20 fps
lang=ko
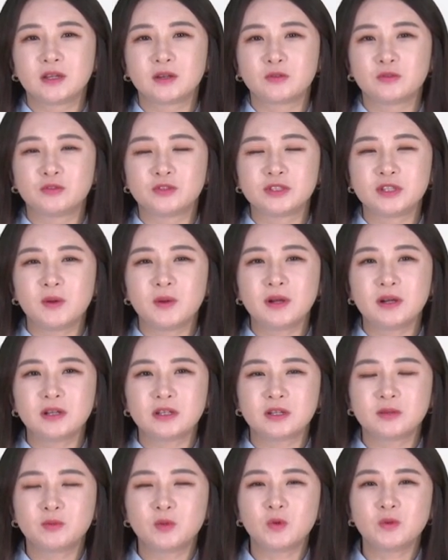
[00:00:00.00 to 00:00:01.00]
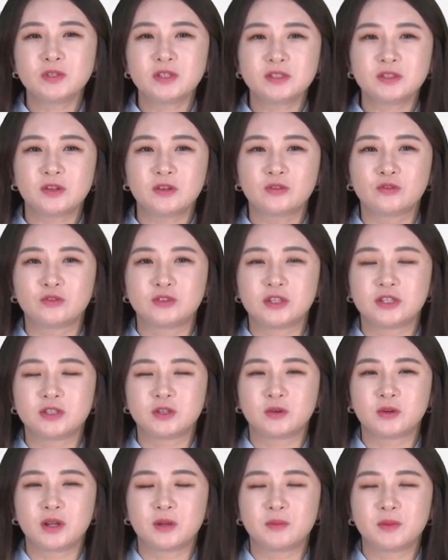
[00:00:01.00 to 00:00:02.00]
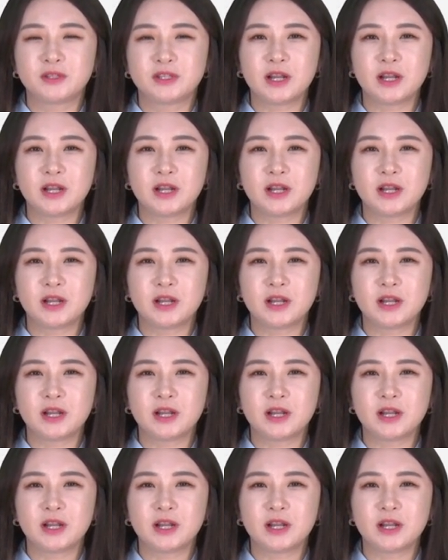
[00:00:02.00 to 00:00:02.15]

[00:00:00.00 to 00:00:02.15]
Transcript: 국세환급금 통지서를 구체적으로 한번